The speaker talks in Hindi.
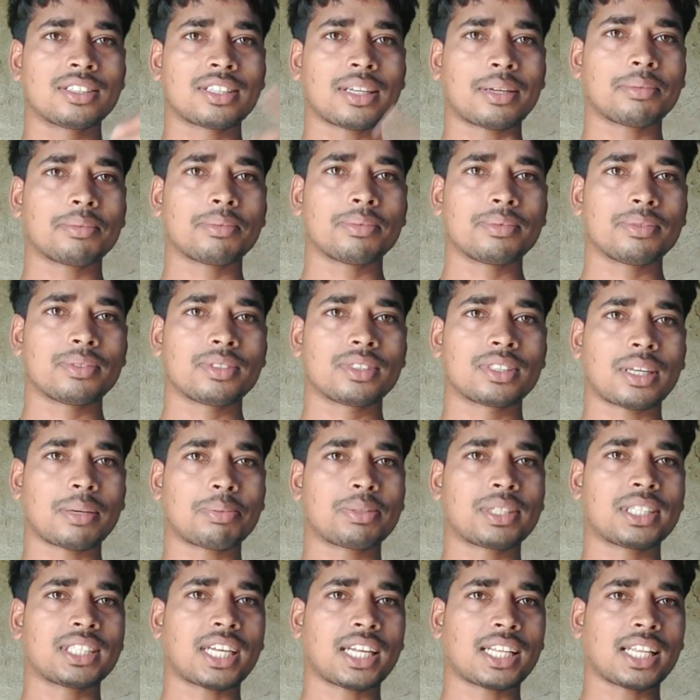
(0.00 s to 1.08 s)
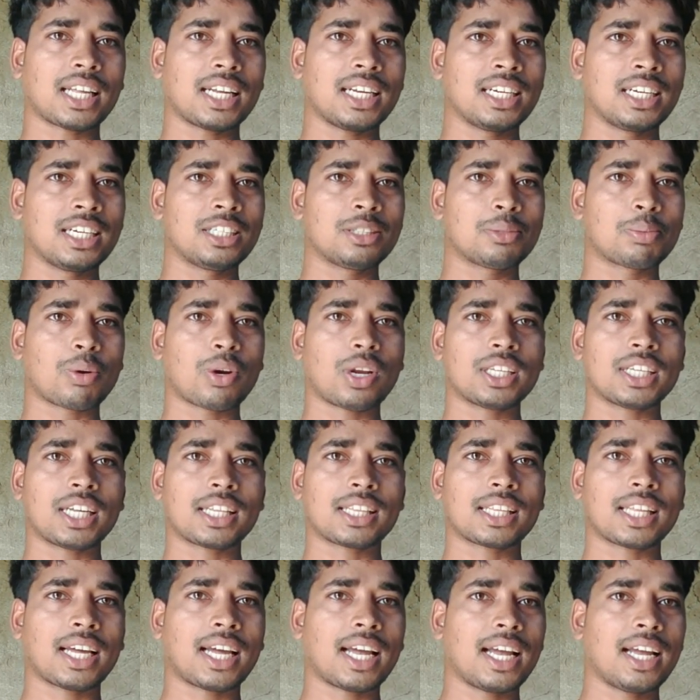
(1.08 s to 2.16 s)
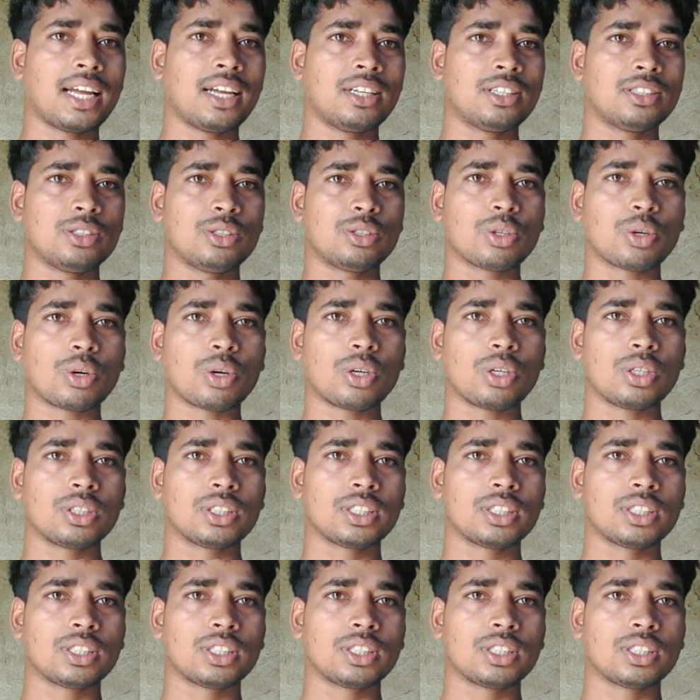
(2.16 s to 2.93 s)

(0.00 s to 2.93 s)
सब सबसे ज़्यादा इंग्लिश बोला जाता है जो